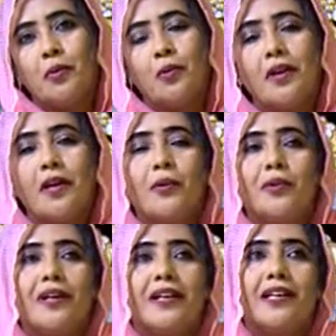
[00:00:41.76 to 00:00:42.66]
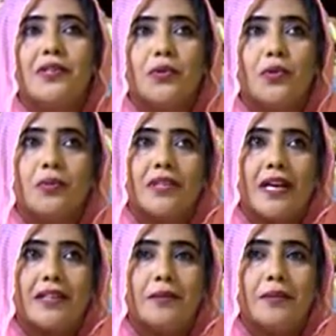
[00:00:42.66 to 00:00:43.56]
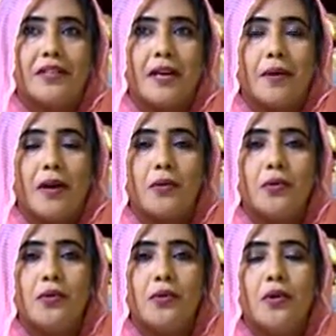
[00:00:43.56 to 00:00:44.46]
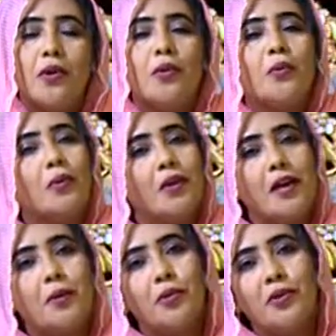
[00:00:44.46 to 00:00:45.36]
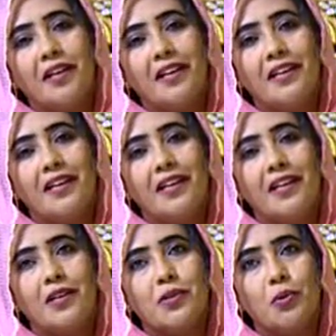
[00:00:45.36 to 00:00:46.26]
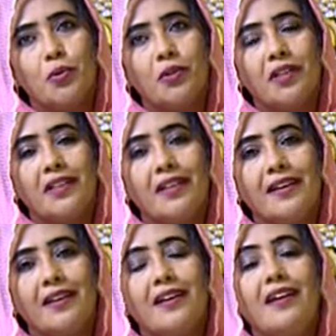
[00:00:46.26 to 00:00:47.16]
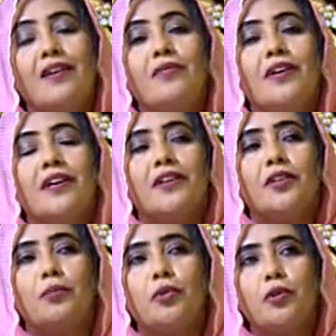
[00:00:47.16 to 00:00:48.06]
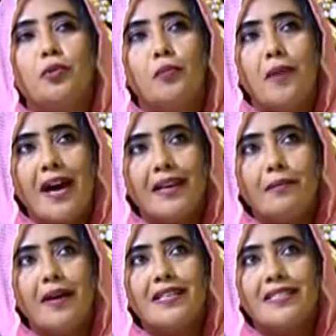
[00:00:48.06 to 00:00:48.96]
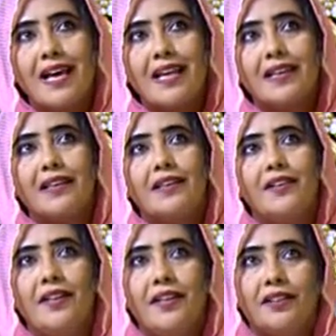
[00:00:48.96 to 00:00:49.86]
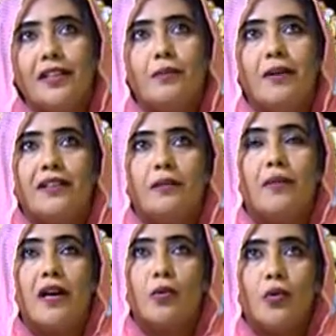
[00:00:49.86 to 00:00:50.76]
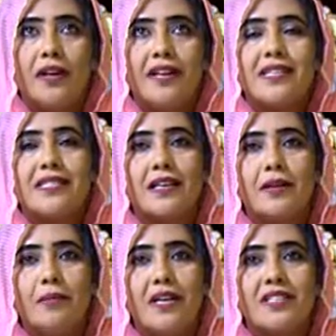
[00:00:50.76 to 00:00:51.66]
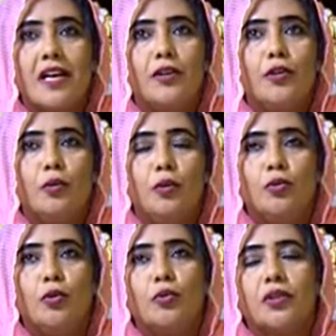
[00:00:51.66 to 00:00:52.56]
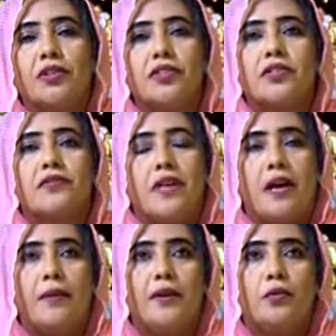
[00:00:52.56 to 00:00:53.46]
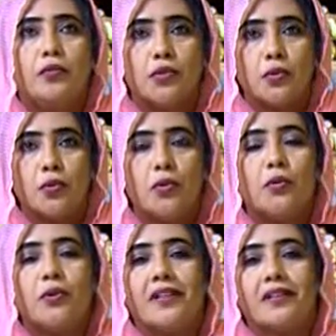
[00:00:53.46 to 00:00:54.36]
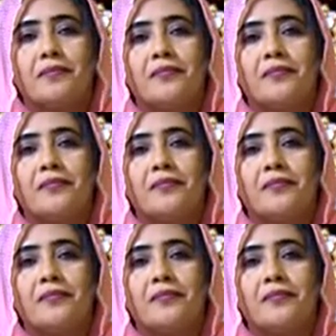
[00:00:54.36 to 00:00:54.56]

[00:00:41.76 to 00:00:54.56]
والله يا اخوي قال لي الشغل بتاعك ده ما جايب حقه والله يا ابوي قال لي الشغل ده كده فيبدو انه المان ما زال نحن عندنا بعض ما كل الناس لكن ما زال انهم عندهم وجهه نظر في عملنا وفي شغلنا وكده